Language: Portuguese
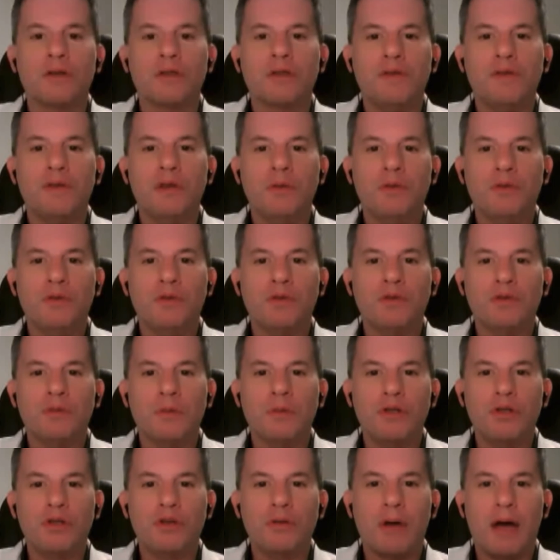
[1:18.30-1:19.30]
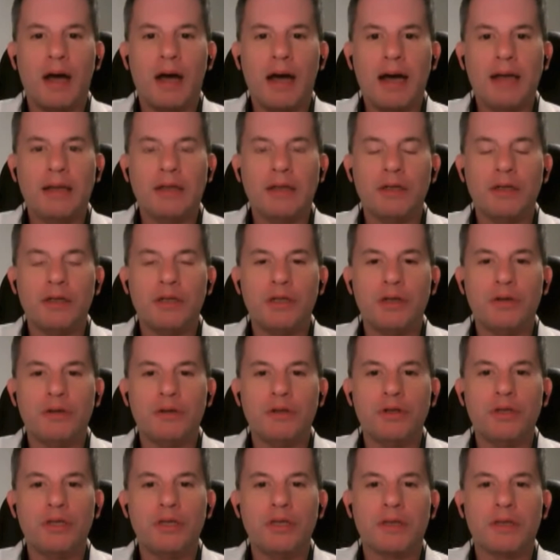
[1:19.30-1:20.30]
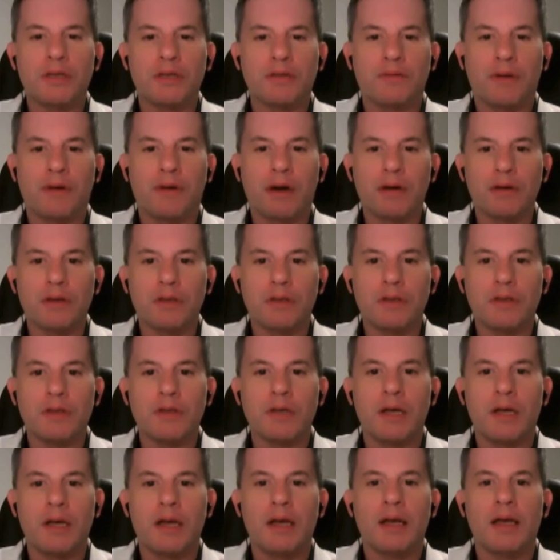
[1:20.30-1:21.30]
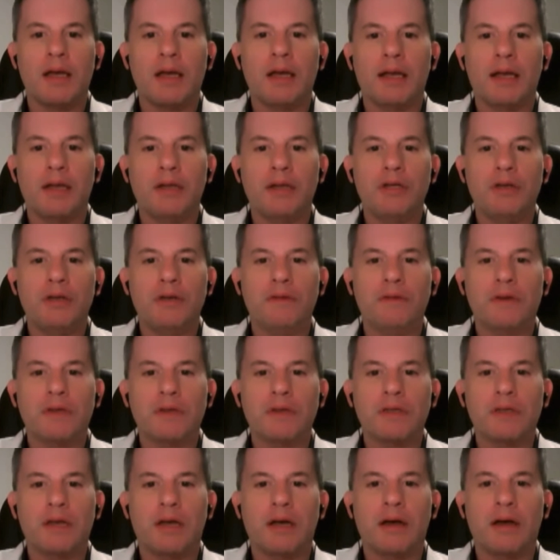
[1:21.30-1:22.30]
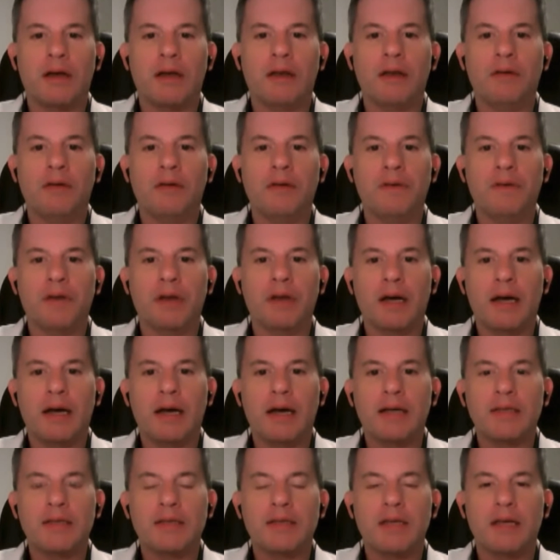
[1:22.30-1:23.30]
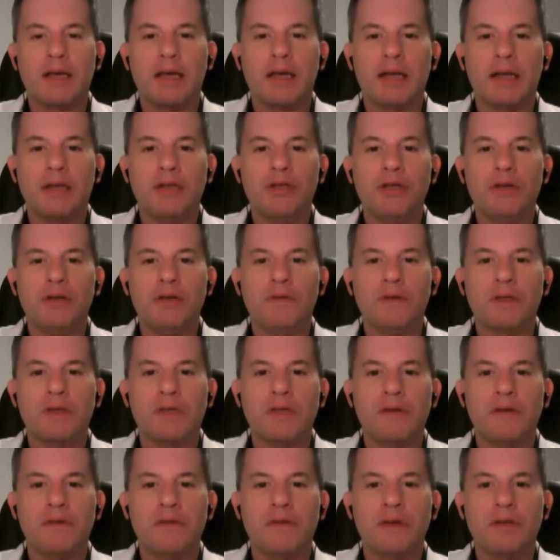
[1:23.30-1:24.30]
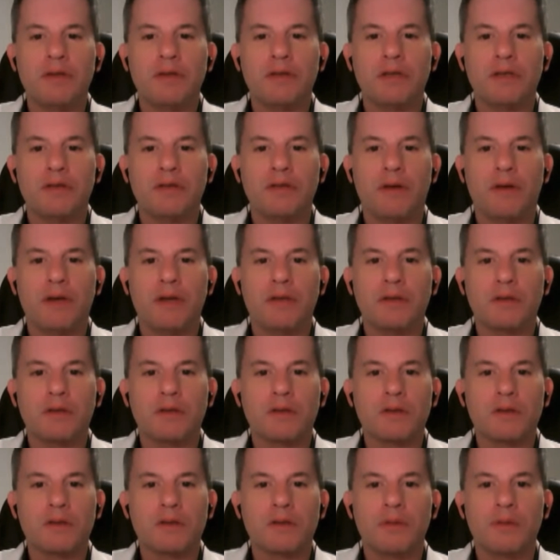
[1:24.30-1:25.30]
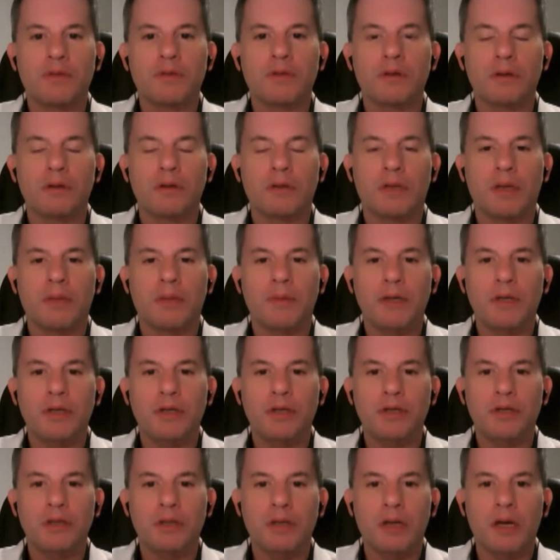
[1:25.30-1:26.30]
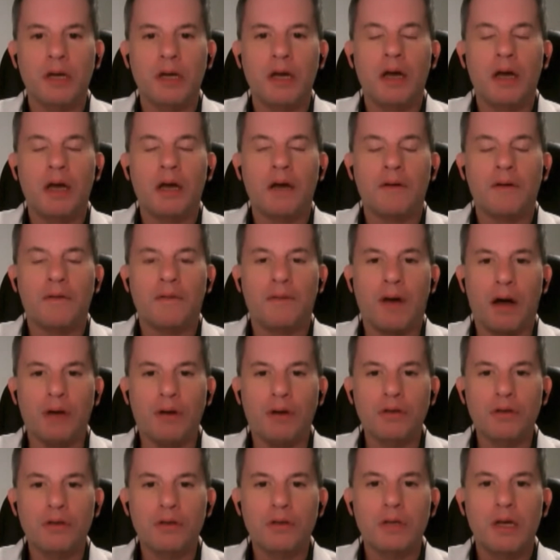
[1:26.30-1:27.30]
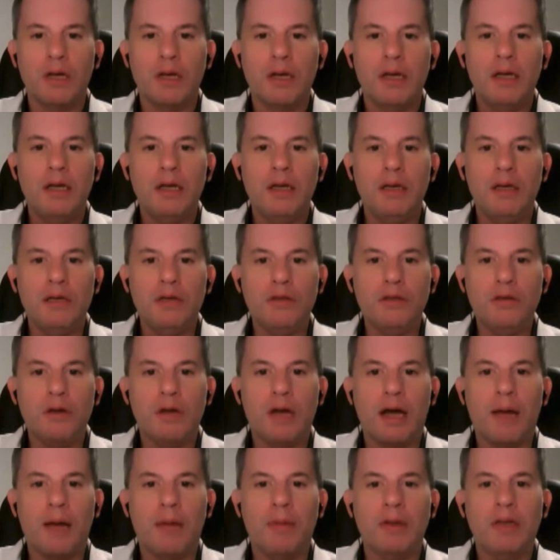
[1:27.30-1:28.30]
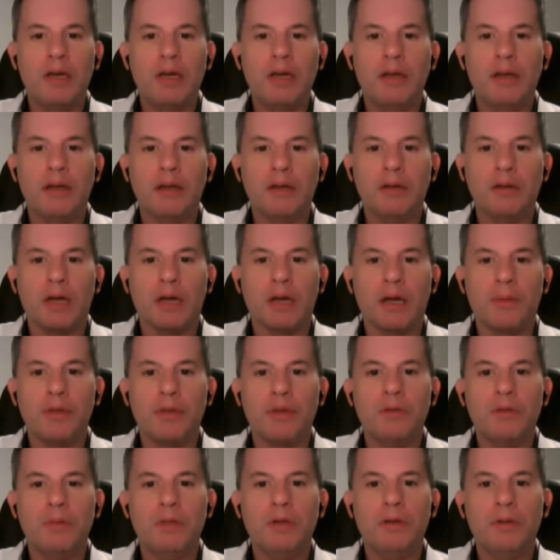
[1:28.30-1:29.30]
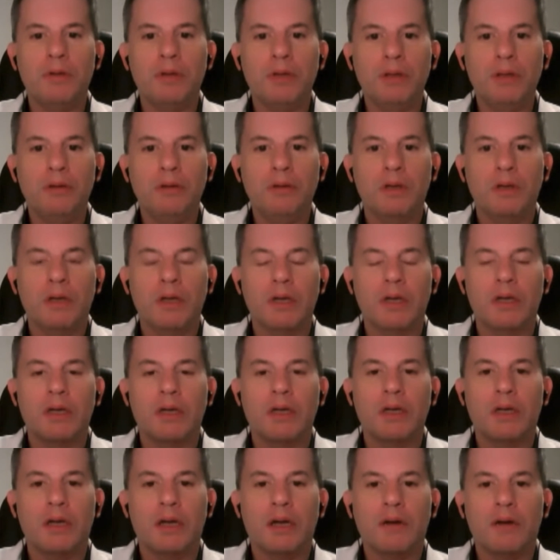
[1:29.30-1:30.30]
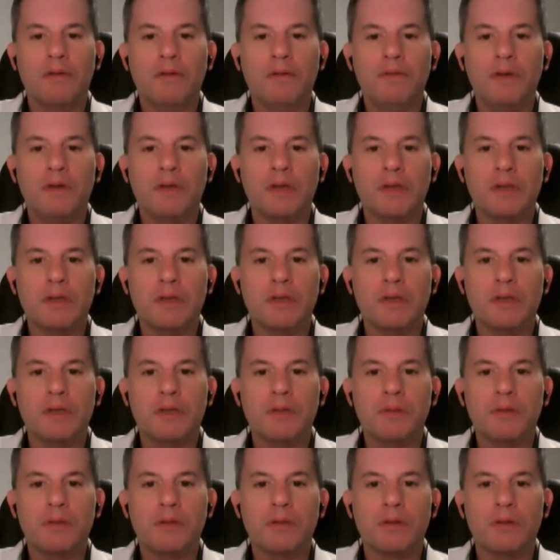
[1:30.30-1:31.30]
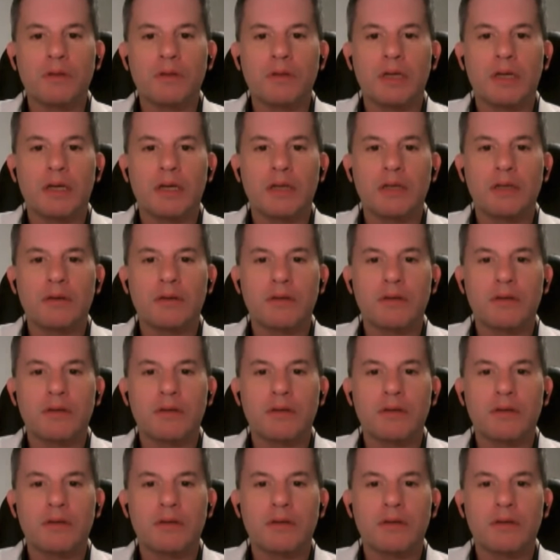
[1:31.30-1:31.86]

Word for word: vimos uma enxurrada de notícias falsas relativas à não eficácia, relativas a eventos adversos que são absolutamente falsos, e isso acaba drenando, acaba diminuindo a confiança das pessoas em relação às